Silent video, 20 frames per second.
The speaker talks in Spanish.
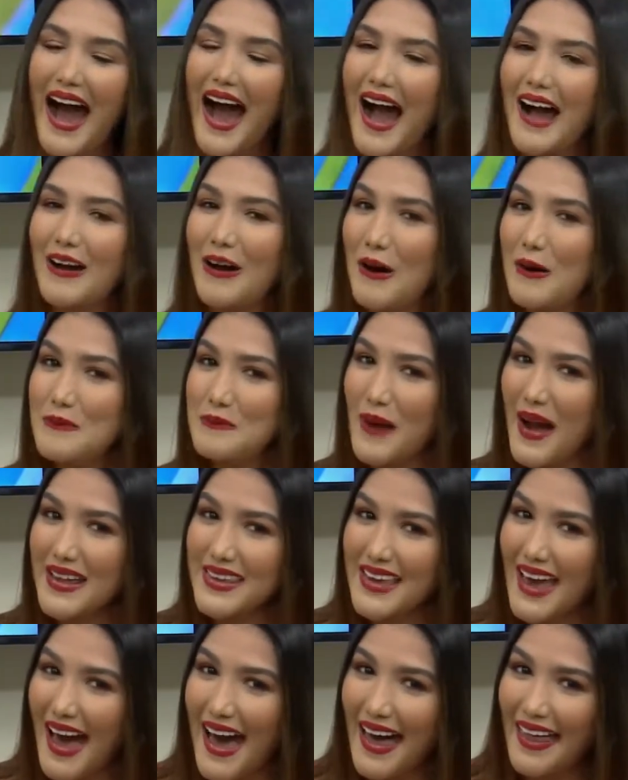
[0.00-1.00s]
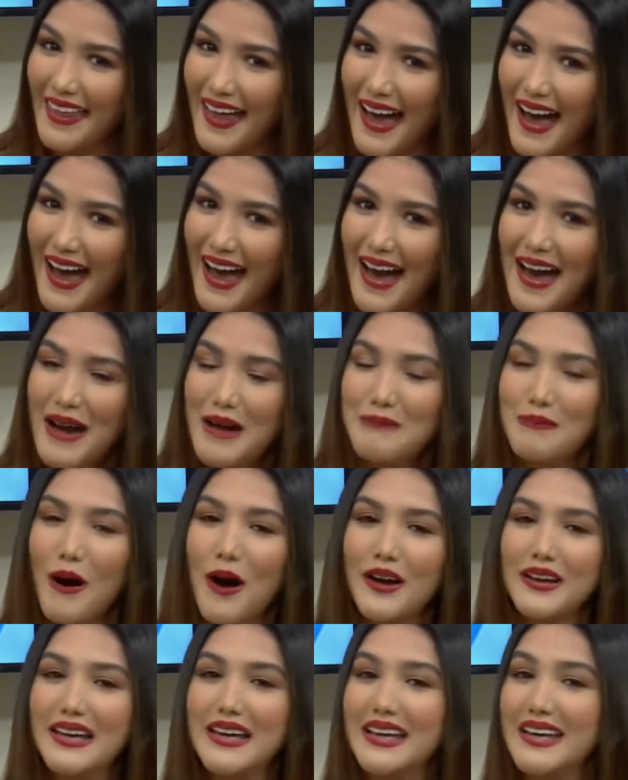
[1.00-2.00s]
acompañada
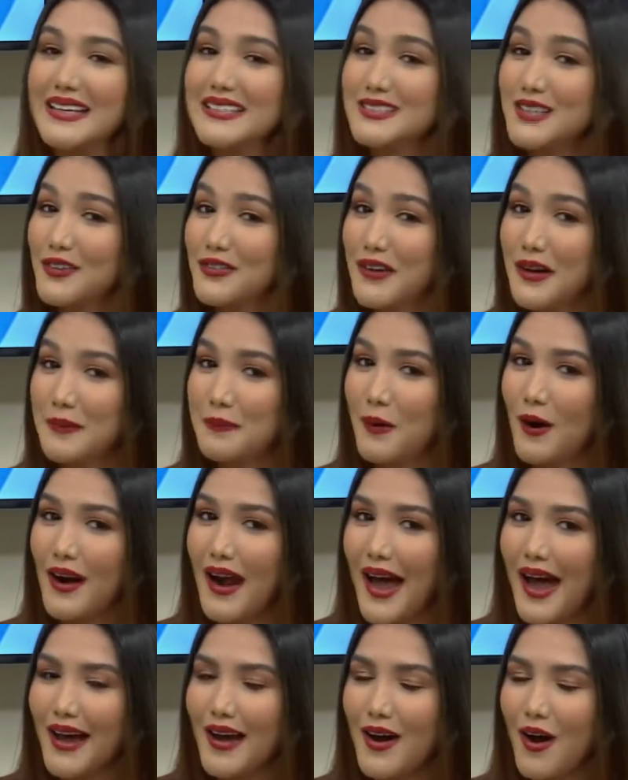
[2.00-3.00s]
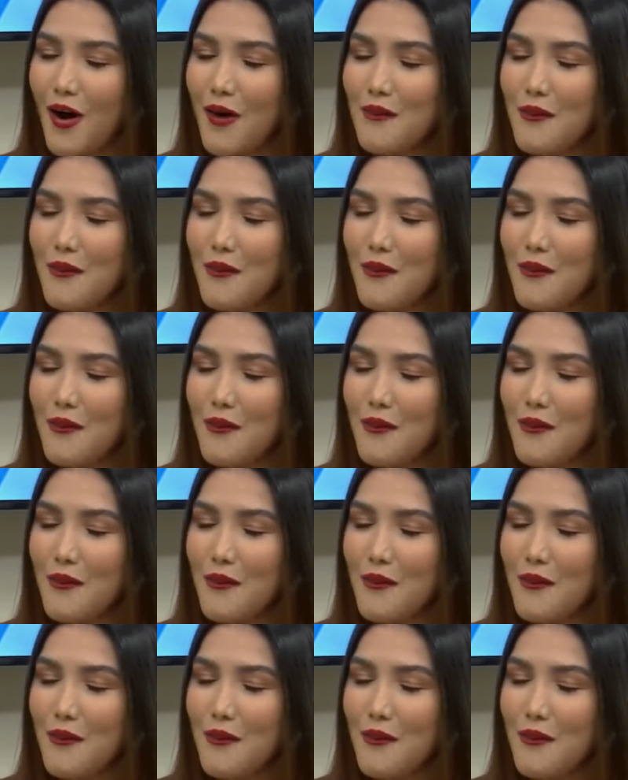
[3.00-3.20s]
por Christopher Polanco,